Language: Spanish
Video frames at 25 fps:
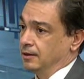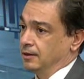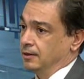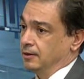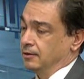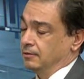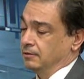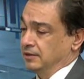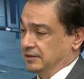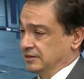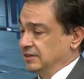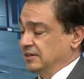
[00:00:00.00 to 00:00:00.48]

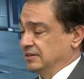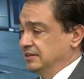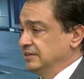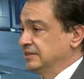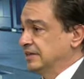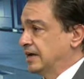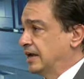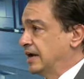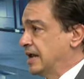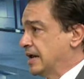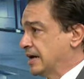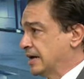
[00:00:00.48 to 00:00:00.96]

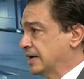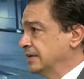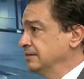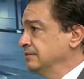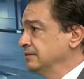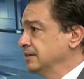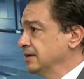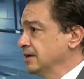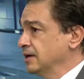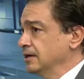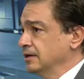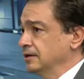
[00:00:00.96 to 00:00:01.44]
necesitas las
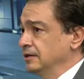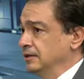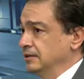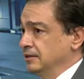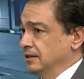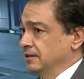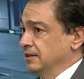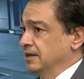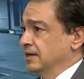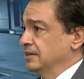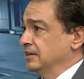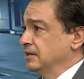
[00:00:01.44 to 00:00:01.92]
rentas y
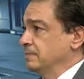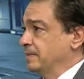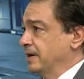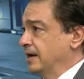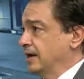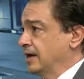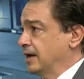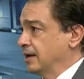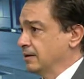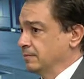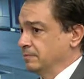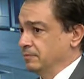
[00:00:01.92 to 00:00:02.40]
te dejan de
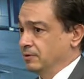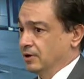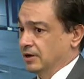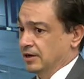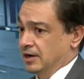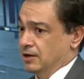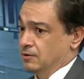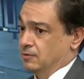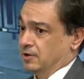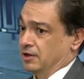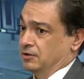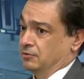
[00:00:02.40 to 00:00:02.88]
pagar. Pues
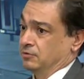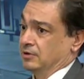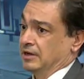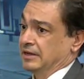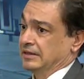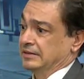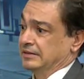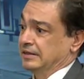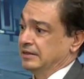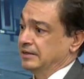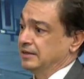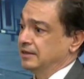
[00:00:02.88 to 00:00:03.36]
claro, hay
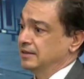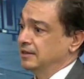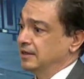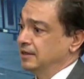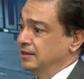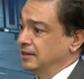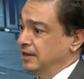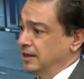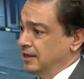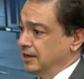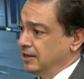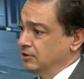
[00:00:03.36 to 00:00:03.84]
una serie
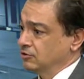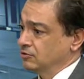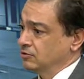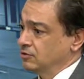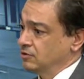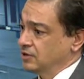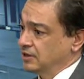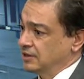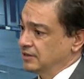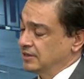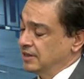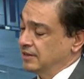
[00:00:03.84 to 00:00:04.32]
de
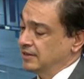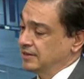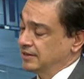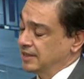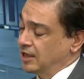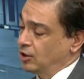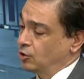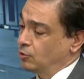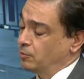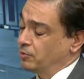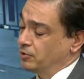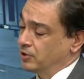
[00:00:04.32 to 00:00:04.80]
decretos que se ha
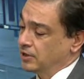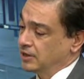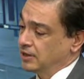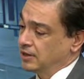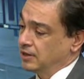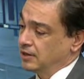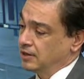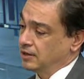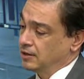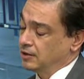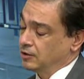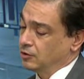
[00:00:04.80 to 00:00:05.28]
dictado por
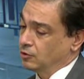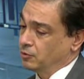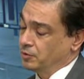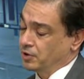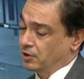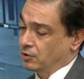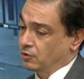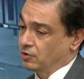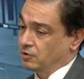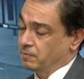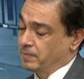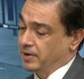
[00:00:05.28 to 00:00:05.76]
el
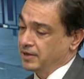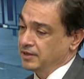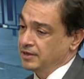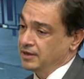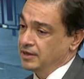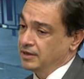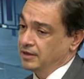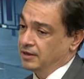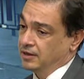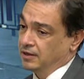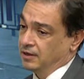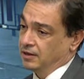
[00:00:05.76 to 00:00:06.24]
gobierno de
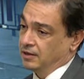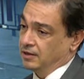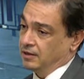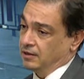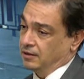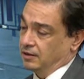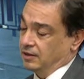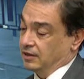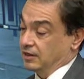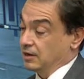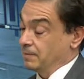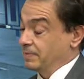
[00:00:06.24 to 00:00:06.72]
España
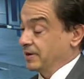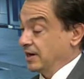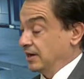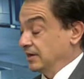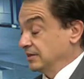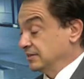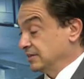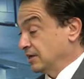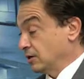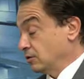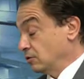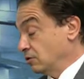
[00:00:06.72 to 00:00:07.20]
eh, que
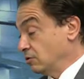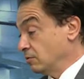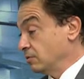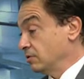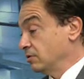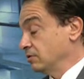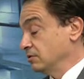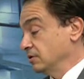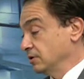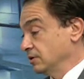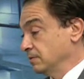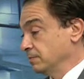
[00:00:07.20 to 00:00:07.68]
paralizaron los
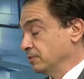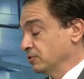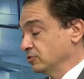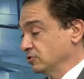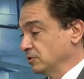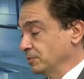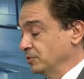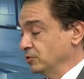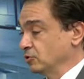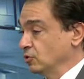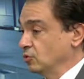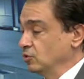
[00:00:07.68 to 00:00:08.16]
eh,
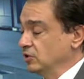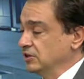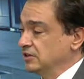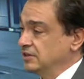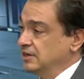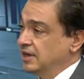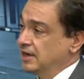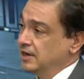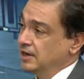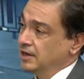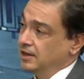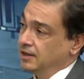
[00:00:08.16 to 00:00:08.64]
procedimientos
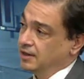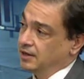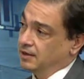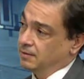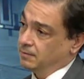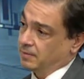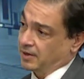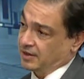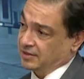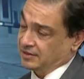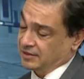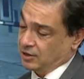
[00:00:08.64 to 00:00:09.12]
judiciales,
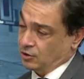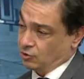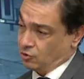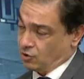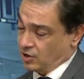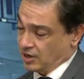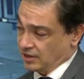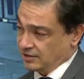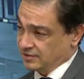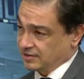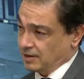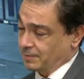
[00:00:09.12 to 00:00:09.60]
paralizaron
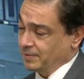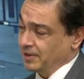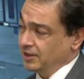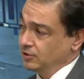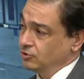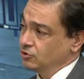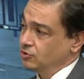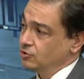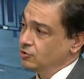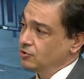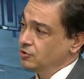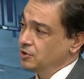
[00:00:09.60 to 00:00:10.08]
los
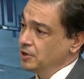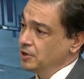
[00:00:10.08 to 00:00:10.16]
lanzamientos.